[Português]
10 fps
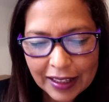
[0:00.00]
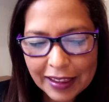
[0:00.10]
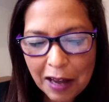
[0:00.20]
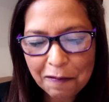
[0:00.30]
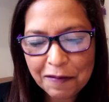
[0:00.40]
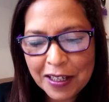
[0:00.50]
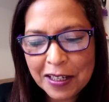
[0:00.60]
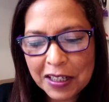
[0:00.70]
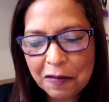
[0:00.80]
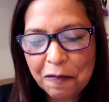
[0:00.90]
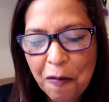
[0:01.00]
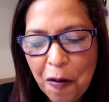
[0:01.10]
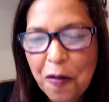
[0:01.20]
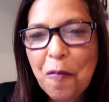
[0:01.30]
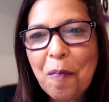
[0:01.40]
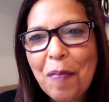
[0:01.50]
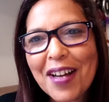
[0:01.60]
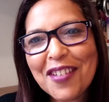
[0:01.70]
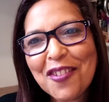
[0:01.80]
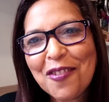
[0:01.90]
Davi, que foi um
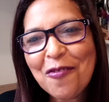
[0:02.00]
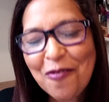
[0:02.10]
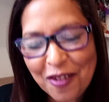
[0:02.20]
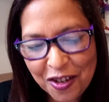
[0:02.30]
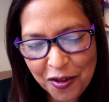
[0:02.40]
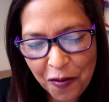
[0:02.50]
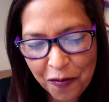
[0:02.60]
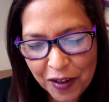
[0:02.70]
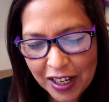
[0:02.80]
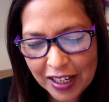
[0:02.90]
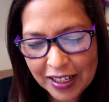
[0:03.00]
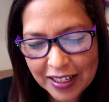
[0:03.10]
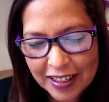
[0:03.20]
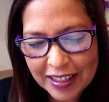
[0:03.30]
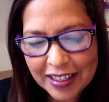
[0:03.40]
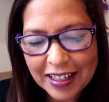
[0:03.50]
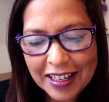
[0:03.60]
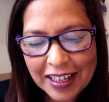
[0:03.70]
pastor de ovelhas,